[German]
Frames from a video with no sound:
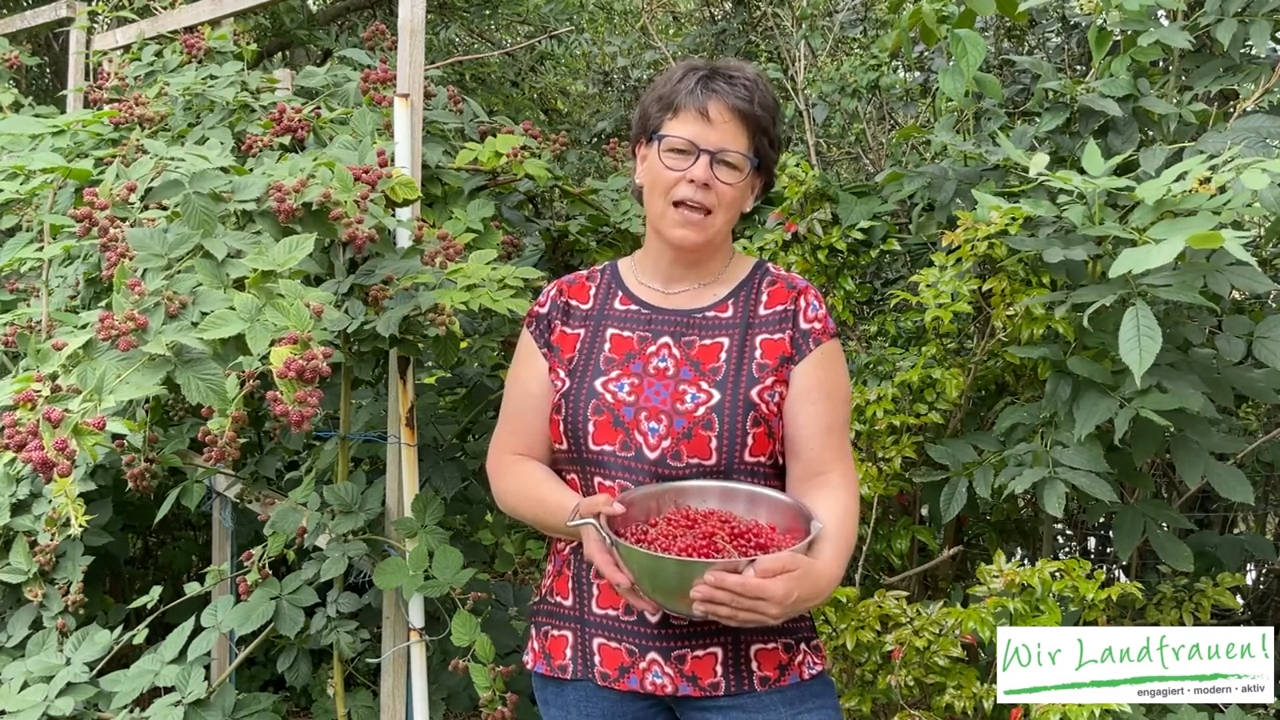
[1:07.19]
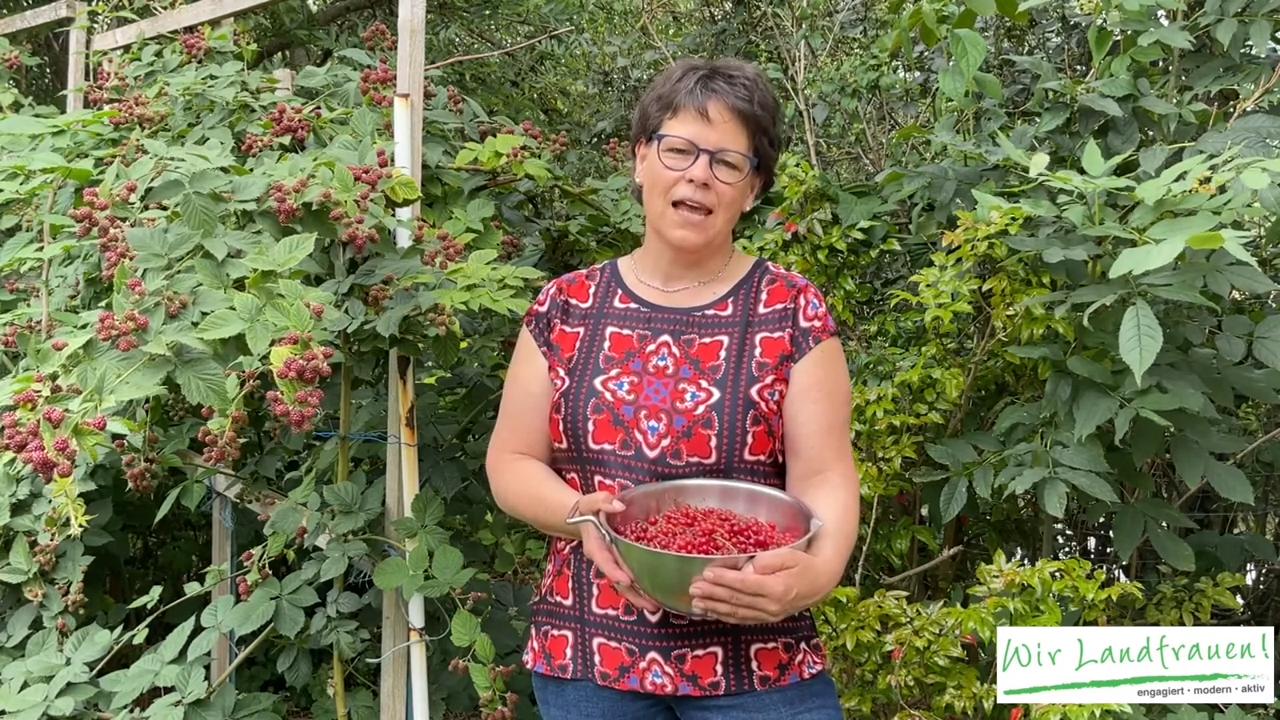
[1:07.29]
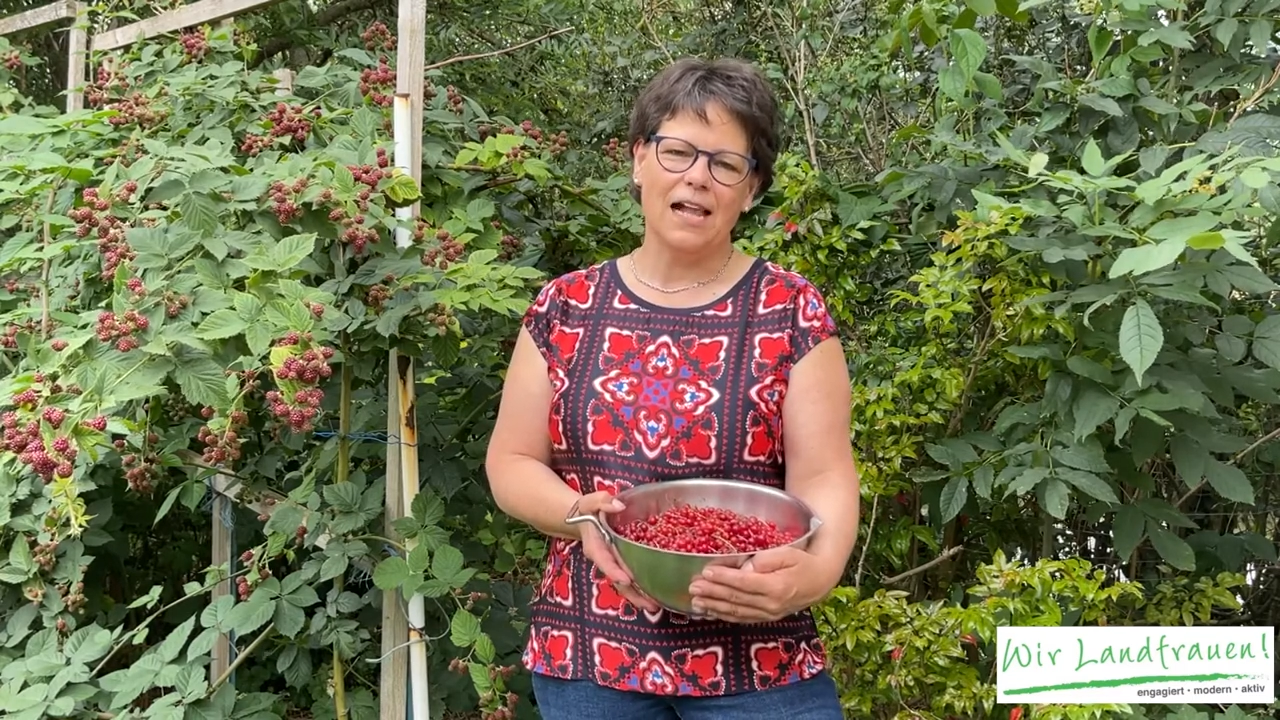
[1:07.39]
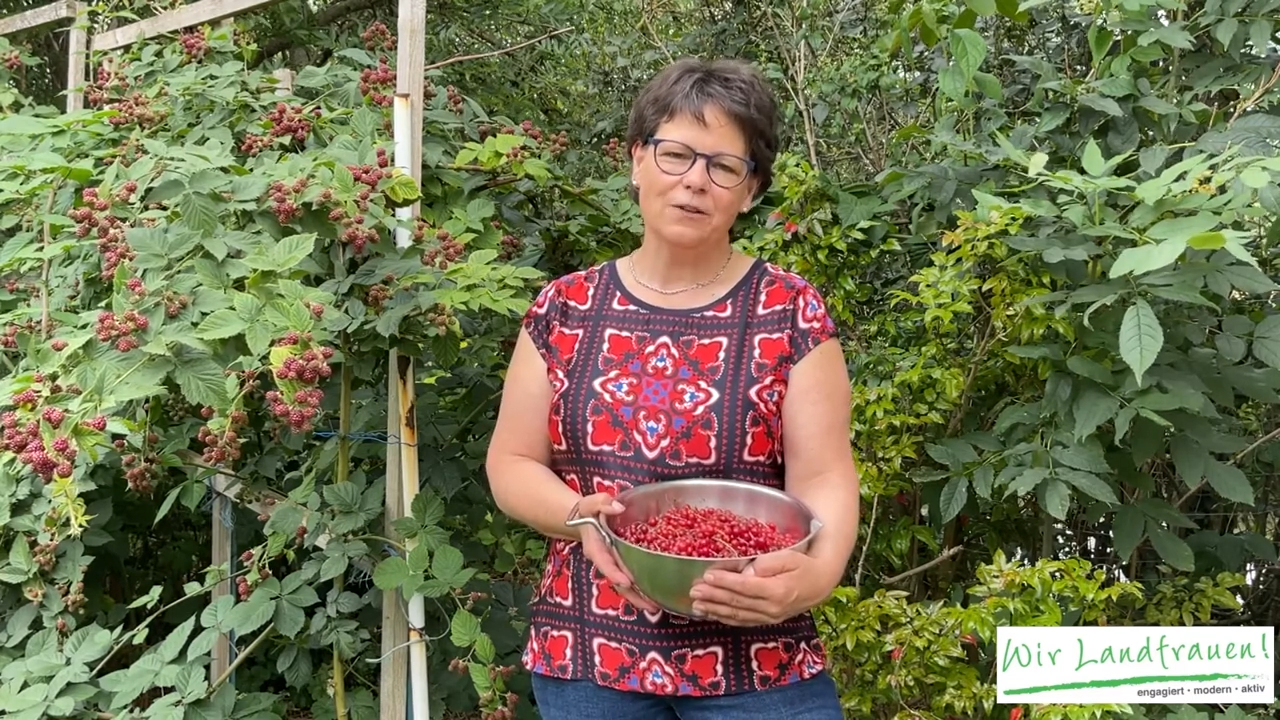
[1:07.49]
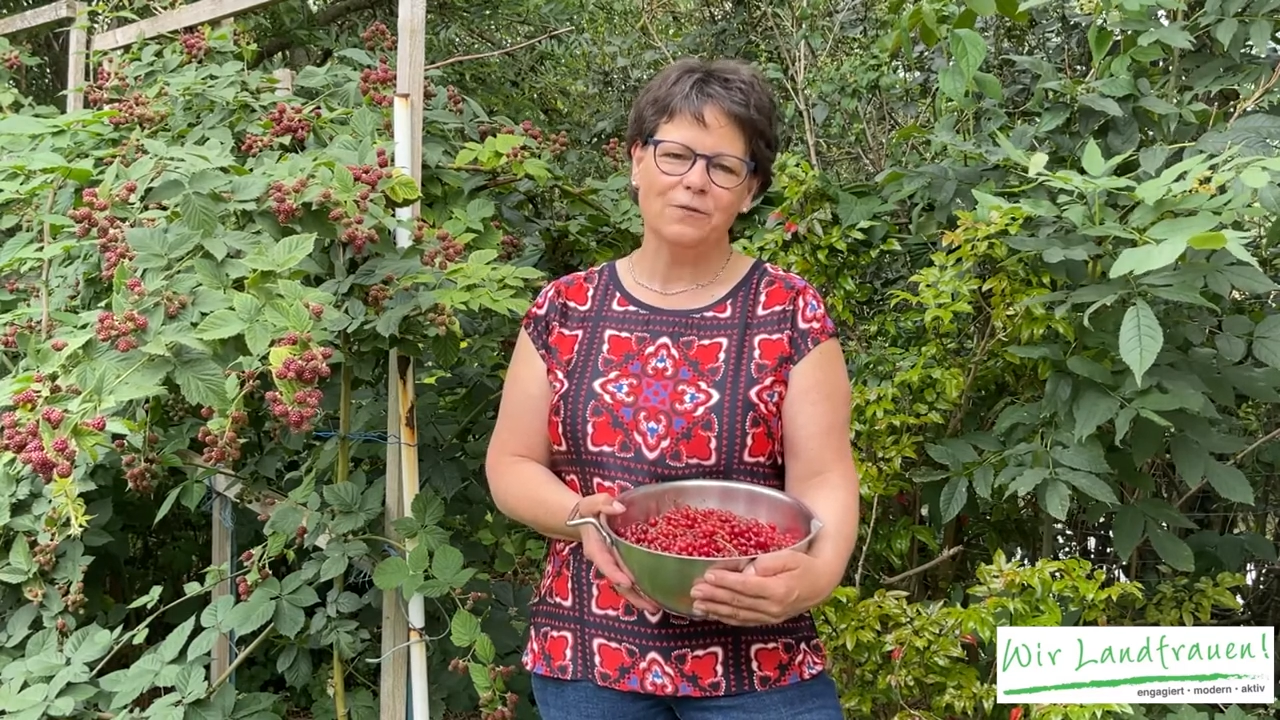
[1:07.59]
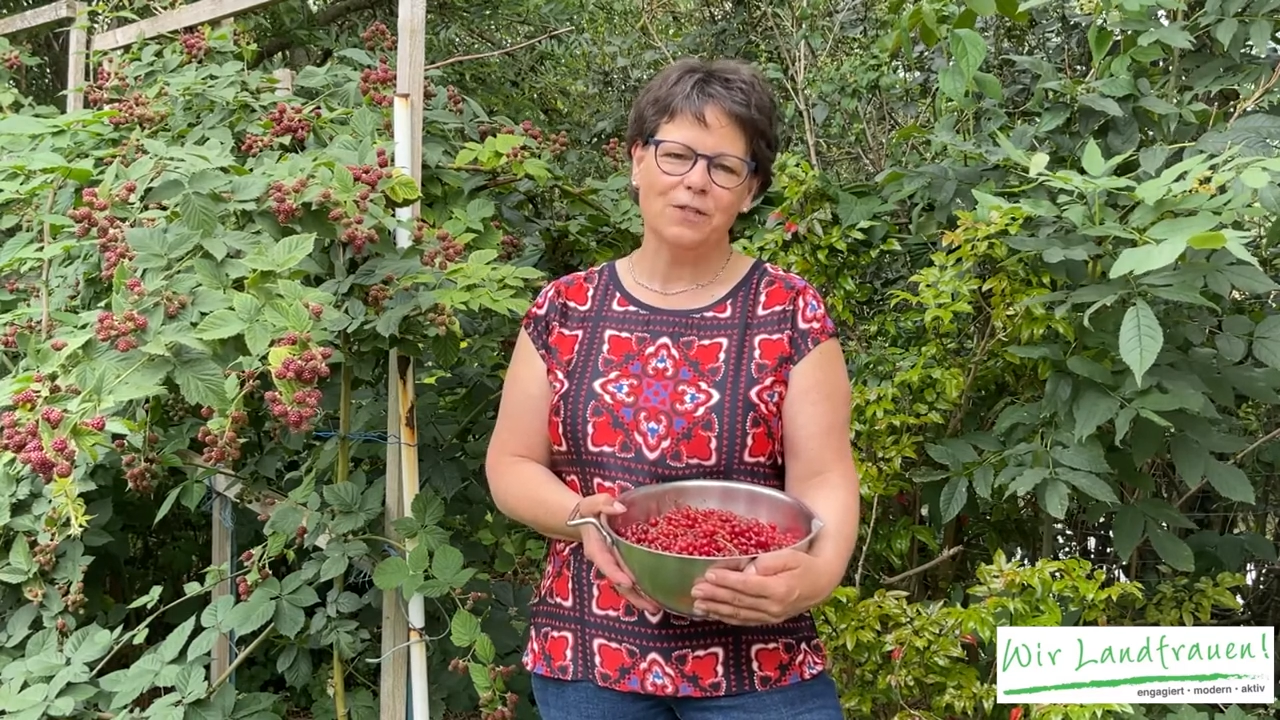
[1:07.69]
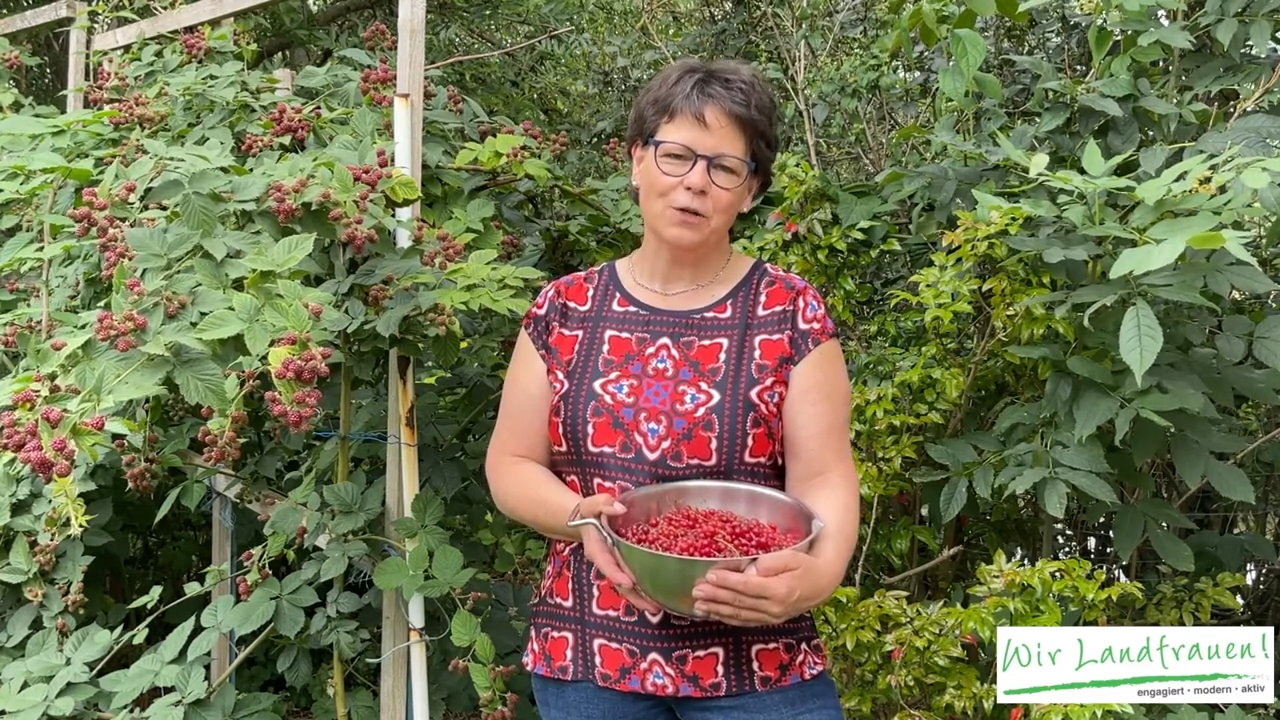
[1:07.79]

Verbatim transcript: Helfen Sie